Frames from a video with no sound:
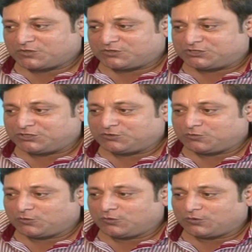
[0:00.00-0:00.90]
और
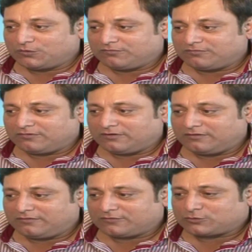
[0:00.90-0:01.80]
जिनको
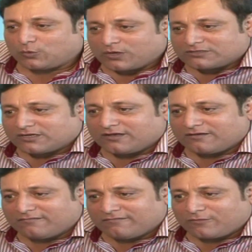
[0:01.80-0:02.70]
थोड़ा सा
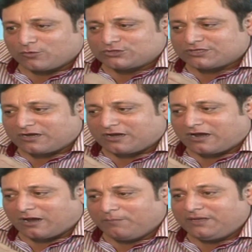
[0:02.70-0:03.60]
कुछ
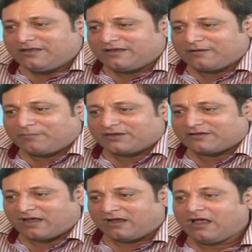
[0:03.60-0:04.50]
कमी दे के
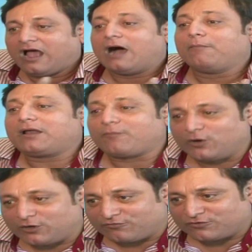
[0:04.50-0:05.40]
भेजा है हमारे
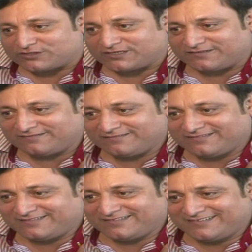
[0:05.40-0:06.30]
पॉइंट ऑफ व्यू से
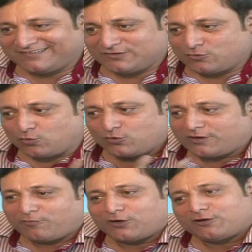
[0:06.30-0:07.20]

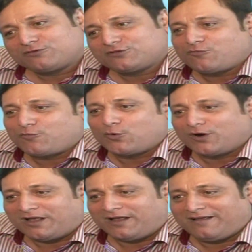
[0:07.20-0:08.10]
उनके पॉइंट ऑफ व्यू से वो
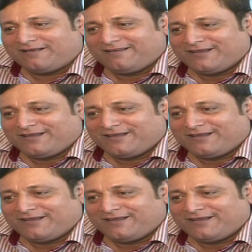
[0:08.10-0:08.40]
पूर्ण है